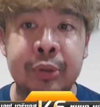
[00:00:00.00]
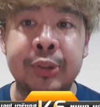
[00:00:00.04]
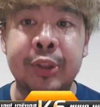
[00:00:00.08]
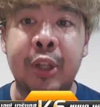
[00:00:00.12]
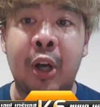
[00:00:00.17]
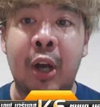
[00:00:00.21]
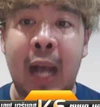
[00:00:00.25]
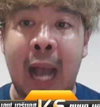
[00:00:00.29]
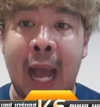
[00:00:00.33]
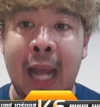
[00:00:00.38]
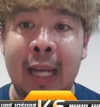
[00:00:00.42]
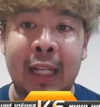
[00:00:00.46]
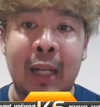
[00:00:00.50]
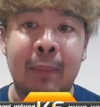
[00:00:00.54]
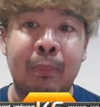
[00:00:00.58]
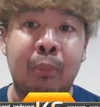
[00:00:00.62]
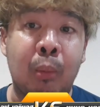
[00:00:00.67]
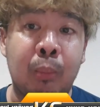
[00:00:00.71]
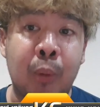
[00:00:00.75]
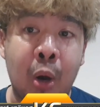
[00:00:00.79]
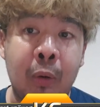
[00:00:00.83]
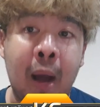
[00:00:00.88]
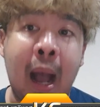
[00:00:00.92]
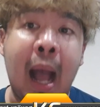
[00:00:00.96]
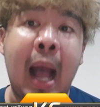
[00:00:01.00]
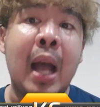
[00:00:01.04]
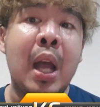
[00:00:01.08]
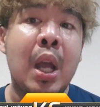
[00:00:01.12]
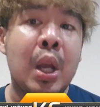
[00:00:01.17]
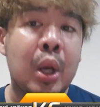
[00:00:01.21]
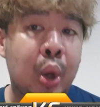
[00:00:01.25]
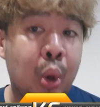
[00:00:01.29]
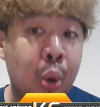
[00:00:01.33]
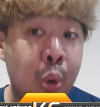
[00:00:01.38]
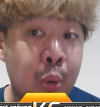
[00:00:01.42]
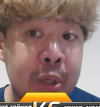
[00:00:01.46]
0.25นะครับผมมองว่า
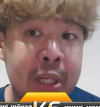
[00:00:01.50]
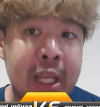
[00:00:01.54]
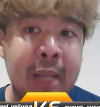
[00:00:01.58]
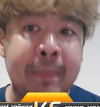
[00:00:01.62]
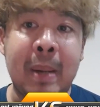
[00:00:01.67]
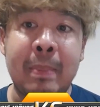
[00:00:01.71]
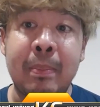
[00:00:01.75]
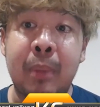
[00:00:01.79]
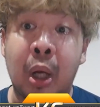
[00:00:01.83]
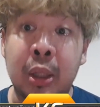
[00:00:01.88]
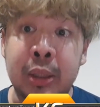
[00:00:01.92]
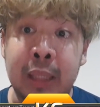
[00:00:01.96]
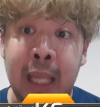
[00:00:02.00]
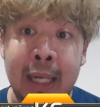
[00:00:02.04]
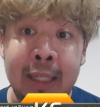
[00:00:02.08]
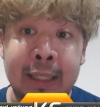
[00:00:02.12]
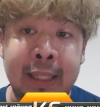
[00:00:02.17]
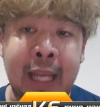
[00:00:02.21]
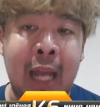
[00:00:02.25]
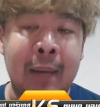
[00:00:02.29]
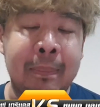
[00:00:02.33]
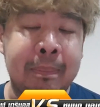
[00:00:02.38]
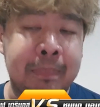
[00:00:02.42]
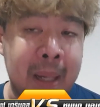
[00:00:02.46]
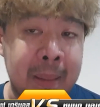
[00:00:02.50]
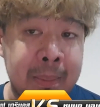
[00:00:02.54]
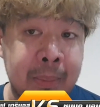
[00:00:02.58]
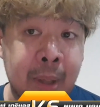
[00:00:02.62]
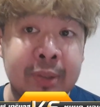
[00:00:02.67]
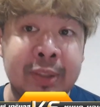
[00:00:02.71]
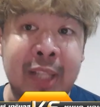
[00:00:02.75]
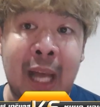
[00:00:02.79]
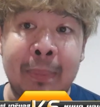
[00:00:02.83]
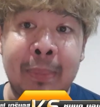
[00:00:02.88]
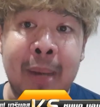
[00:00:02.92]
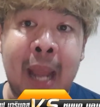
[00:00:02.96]
คู่นี้เป็นบอลทันกันเป็นบอล
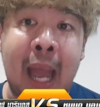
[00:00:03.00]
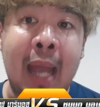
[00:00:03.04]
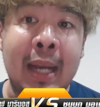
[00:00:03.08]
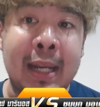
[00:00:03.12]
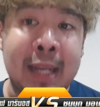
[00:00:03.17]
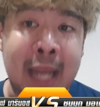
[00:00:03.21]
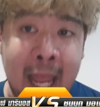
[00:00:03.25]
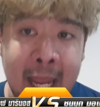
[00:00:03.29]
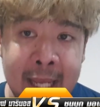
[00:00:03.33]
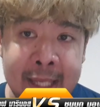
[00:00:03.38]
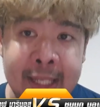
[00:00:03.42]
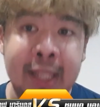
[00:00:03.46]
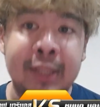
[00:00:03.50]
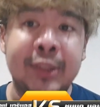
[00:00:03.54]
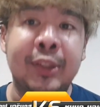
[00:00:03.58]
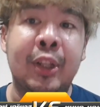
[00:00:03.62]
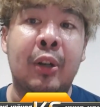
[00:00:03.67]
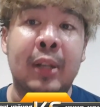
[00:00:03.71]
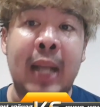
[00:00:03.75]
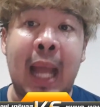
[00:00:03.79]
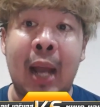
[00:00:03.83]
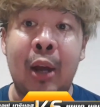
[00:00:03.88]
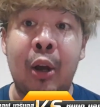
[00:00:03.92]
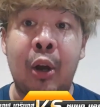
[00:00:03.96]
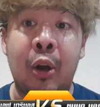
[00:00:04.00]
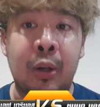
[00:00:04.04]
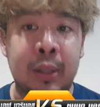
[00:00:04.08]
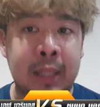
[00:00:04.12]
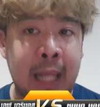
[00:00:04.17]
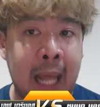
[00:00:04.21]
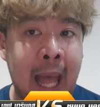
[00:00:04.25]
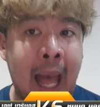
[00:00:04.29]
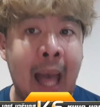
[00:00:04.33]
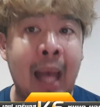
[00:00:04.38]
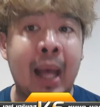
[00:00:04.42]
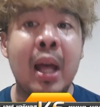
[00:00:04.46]
สามหน้าแนเชียร์สองหน้าของ
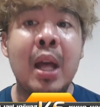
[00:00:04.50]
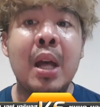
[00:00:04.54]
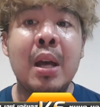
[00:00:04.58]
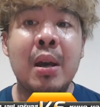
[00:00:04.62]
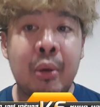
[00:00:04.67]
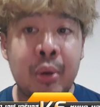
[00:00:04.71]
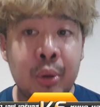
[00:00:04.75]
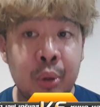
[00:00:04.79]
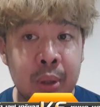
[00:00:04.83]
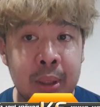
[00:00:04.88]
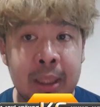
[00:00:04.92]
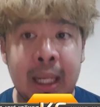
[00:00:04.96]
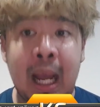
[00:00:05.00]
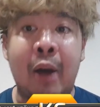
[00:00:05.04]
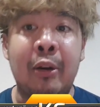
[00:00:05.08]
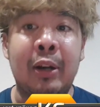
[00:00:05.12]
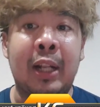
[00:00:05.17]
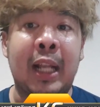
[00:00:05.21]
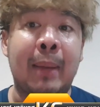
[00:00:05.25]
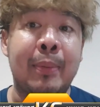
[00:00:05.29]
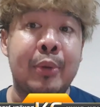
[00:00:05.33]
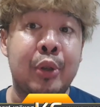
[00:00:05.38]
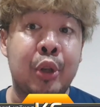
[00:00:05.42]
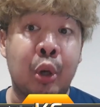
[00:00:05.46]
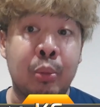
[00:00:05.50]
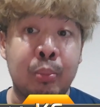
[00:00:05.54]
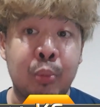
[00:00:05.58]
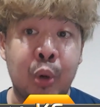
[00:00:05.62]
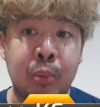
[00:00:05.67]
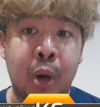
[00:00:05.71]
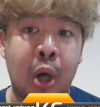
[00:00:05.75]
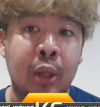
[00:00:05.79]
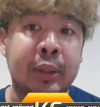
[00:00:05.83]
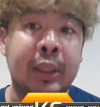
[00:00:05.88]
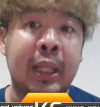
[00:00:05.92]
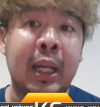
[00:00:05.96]
ทางลูกเก่านะครับชนบุก
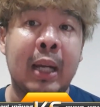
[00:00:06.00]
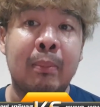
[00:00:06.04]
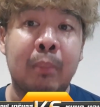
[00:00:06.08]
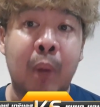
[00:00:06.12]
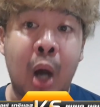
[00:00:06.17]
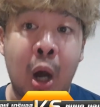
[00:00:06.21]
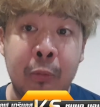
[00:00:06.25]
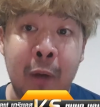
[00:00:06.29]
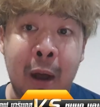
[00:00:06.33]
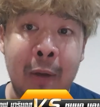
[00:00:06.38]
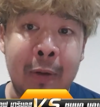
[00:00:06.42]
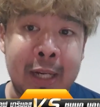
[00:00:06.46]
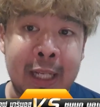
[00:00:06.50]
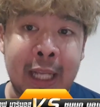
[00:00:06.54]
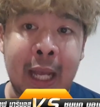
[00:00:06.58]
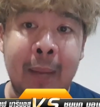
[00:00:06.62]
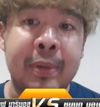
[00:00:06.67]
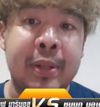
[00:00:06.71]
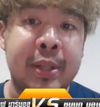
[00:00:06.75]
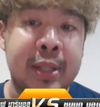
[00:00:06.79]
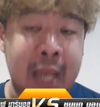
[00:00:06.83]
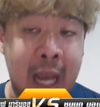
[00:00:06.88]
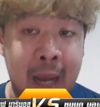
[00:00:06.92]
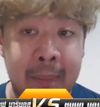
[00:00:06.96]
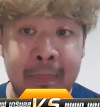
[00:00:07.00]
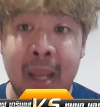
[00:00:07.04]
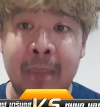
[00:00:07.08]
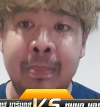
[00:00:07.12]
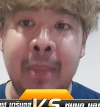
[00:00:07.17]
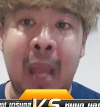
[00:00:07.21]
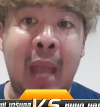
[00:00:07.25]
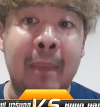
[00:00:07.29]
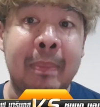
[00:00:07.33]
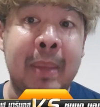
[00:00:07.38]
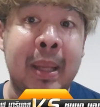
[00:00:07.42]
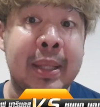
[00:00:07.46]
มอเตอร์มองว่าวันนี้ครับจะไม่
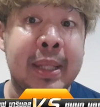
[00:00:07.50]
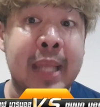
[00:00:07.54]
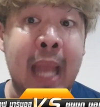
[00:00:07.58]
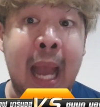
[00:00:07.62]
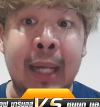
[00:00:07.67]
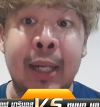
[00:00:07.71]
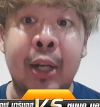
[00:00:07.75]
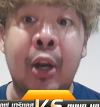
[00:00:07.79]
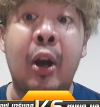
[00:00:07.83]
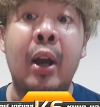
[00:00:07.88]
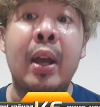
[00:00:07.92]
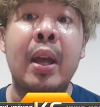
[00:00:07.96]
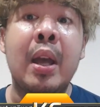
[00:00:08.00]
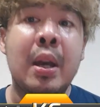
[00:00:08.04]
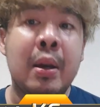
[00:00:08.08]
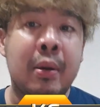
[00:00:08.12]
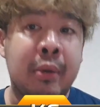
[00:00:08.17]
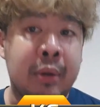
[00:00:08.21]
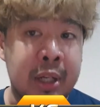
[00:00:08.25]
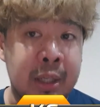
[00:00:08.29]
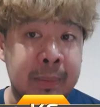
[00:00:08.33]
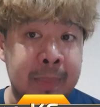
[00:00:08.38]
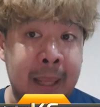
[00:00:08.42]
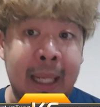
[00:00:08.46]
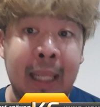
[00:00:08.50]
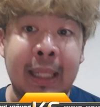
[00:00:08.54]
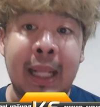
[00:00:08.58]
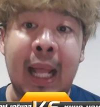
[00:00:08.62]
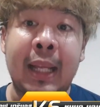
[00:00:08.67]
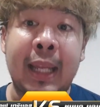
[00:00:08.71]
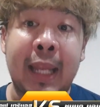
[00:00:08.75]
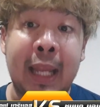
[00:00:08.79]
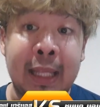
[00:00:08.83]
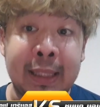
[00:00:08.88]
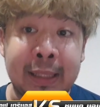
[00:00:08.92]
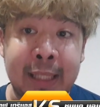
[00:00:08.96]
แพ้เป็นอย่างน้อยหรือแม้กระทั่ง
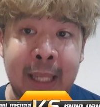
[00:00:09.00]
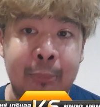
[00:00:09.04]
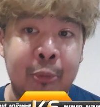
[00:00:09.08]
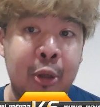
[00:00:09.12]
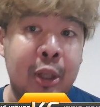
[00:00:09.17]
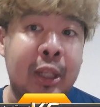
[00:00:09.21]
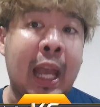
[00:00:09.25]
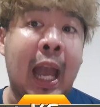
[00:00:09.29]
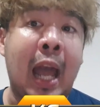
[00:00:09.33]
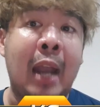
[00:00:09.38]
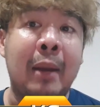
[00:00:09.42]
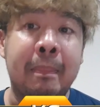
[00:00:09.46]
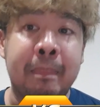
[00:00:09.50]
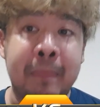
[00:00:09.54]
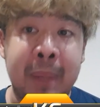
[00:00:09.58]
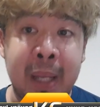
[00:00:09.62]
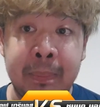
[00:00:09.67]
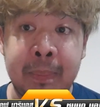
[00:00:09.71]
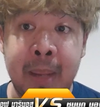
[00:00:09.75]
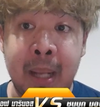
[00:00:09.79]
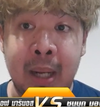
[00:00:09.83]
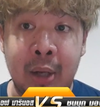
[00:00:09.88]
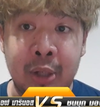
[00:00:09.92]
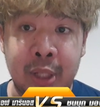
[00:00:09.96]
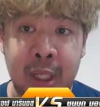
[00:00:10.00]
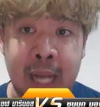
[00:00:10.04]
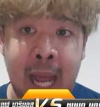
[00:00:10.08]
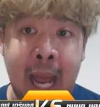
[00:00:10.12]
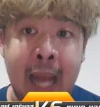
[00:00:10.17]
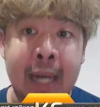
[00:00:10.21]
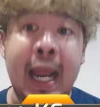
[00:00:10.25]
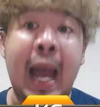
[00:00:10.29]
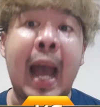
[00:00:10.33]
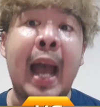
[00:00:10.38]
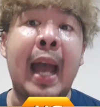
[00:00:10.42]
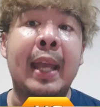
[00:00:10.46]
เฮเต็มด้วยการพลิกเบ็ดเอาชนะ
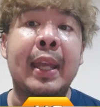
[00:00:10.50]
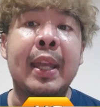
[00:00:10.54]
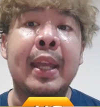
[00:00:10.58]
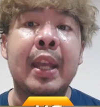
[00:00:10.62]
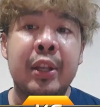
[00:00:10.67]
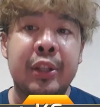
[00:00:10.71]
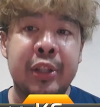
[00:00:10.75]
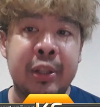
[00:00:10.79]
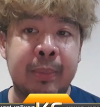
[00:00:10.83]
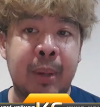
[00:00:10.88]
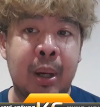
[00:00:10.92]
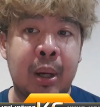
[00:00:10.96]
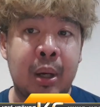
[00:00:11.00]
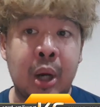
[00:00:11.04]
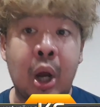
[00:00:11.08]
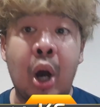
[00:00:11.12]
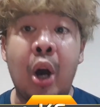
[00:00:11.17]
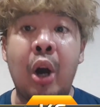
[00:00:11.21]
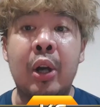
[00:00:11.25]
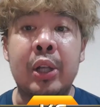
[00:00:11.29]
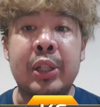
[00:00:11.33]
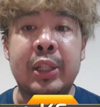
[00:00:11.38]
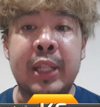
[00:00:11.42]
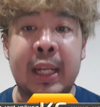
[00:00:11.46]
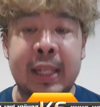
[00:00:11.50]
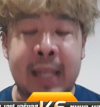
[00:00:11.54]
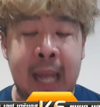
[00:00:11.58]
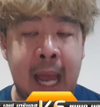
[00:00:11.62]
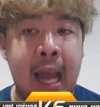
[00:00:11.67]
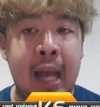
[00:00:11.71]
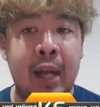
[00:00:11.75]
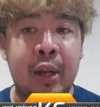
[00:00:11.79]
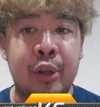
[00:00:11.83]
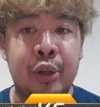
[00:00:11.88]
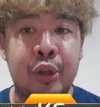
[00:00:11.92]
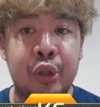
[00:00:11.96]
ได้ชิบอลลองเชียร์ทา
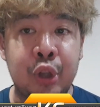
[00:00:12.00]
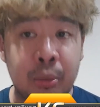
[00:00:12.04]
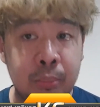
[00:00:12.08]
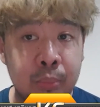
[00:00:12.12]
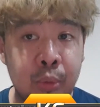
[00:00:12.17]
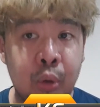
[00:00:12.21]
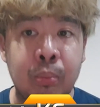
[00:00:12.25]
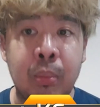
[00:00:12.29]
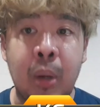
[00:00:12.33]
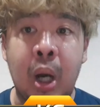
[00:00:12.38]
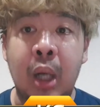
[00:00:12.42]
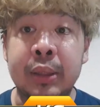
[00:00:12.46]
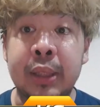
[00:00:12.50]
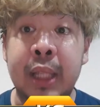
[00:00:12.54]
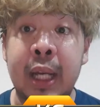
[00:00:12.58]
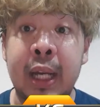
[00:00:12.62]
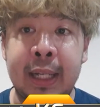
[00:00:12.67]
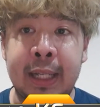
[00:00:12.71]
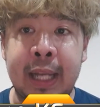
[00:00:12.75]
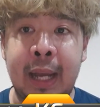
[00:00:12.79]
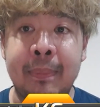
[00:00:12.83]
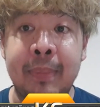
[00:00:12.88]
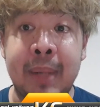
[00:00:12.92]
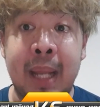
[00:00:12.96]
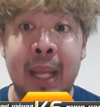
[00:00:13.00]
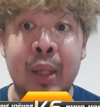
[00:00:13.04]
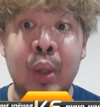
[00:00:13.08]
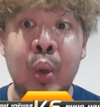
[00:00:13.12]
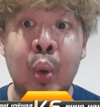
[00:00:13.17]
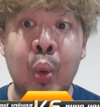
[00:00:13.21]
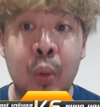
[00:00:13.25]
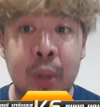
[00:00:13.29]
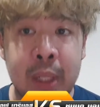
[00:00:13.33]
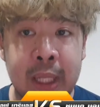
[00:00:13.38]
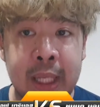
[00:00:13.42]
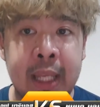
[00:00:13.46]
งชนบุกมอเตอร์นะครับใน
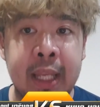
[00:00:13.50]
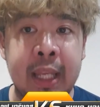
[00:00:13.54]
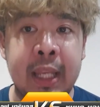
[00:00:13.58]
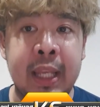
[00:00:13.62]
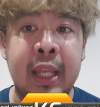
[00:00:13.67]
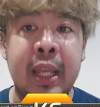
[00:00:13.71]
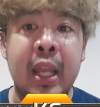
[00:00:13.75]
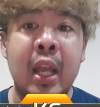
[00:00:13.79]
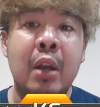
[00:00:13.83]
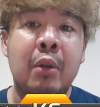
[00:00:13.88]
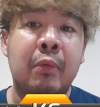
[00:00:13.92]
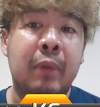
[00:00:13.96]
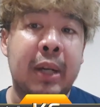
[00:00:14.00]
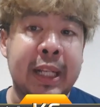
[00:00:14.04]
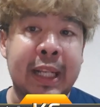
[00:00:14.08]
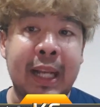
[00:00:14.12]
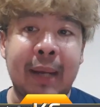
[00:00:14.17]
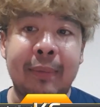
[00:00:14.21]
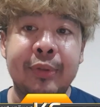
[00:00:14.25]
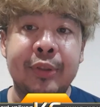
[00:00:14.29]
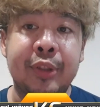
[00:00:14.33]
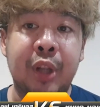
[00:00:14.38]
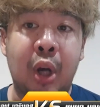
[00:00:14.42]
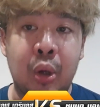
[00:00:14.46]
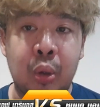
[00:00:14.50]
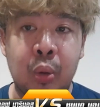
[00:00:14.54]
คู่นี้วันนี้ครับสอง